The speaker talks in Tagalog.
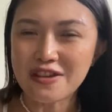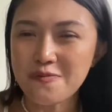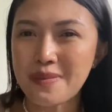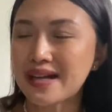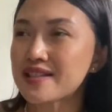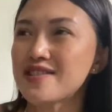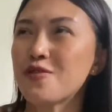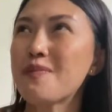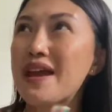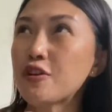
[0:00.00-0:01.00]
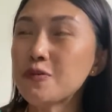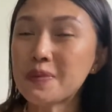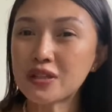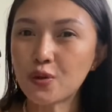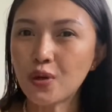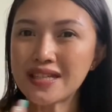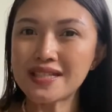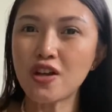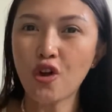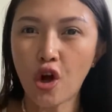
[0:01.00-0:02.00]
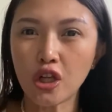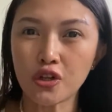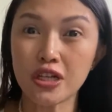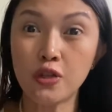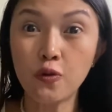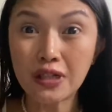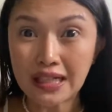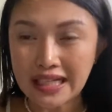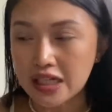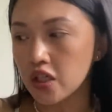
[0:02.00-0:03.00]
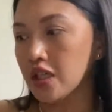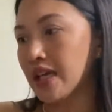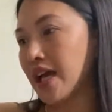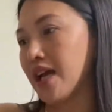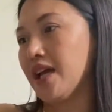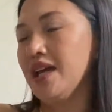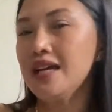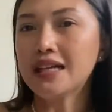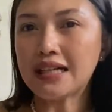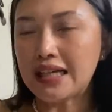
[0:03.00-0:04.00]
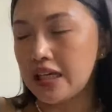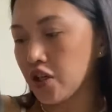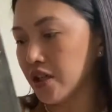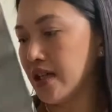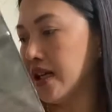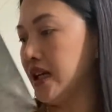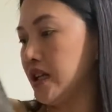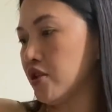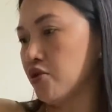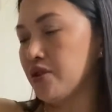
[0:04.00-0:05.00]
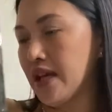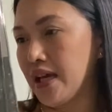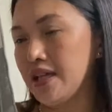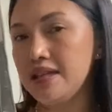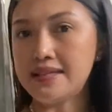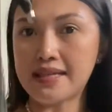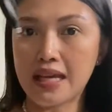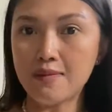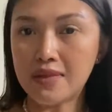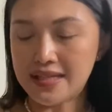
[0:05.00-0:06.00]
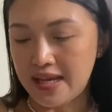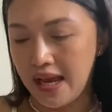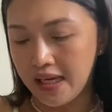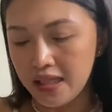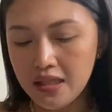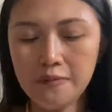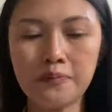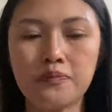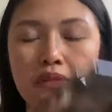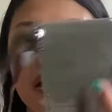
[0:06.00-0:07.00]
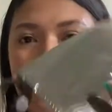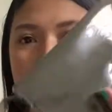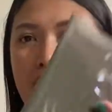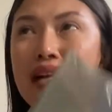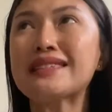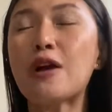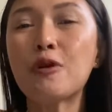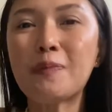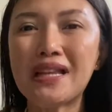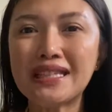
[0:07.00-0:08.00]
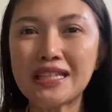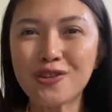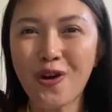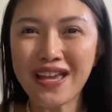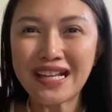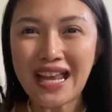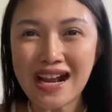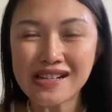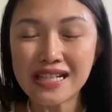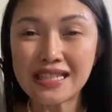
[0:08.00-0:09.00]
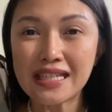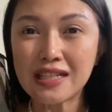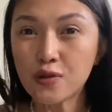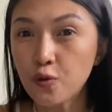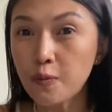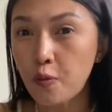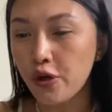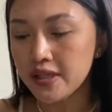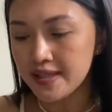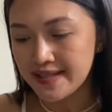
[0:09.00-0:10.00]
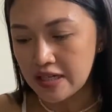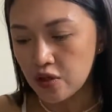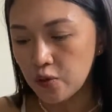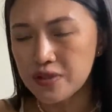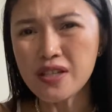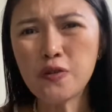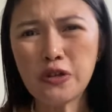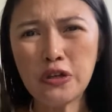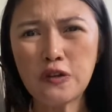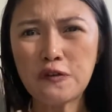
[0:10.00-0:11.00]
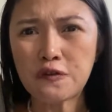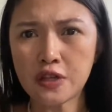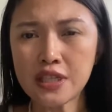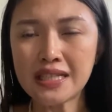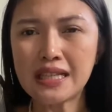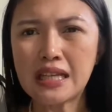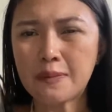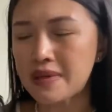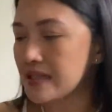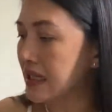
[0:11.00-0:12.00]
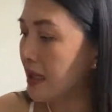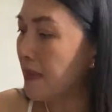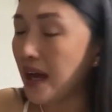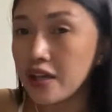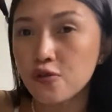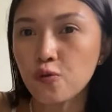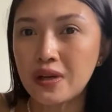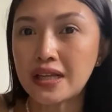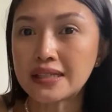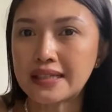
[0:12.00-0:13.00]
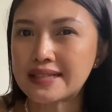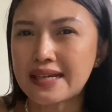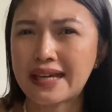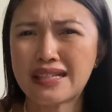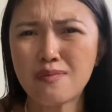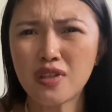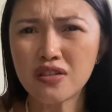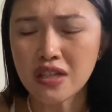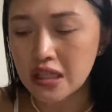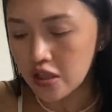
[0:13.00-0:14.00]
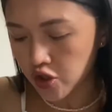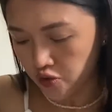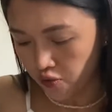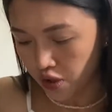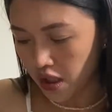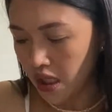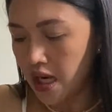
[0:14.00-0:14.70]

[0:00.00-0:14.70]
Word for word: yung bags niyo. Meron pa tong isang color, yung clear niya clear na ganito din, the same design. Ang tawag pala dito ay Clarity 2.0. Siguro yung first na nilabas nila, baka yung walang design. I'm not really sure.